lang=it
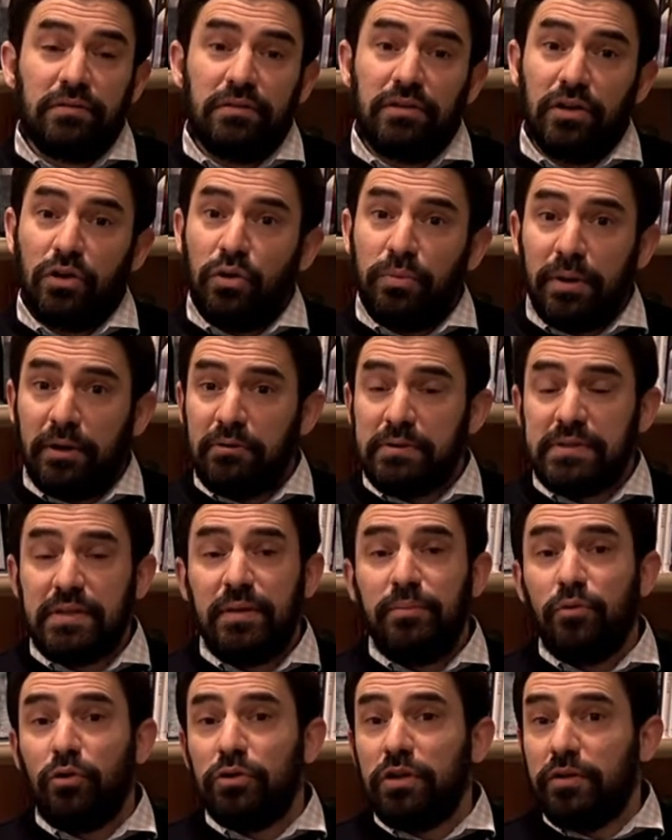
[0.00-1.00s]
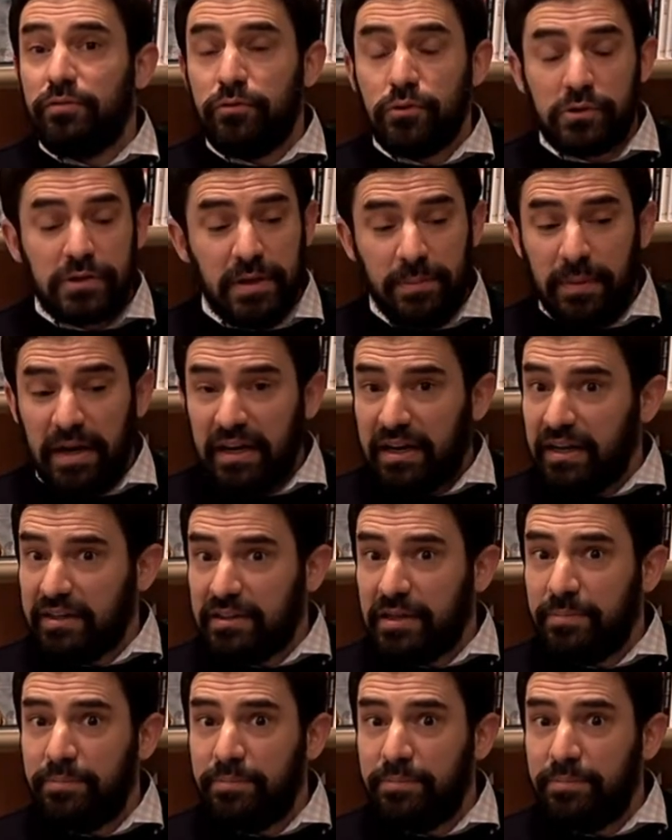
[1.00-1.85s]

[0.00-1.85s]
di come questa moglie fosse mancata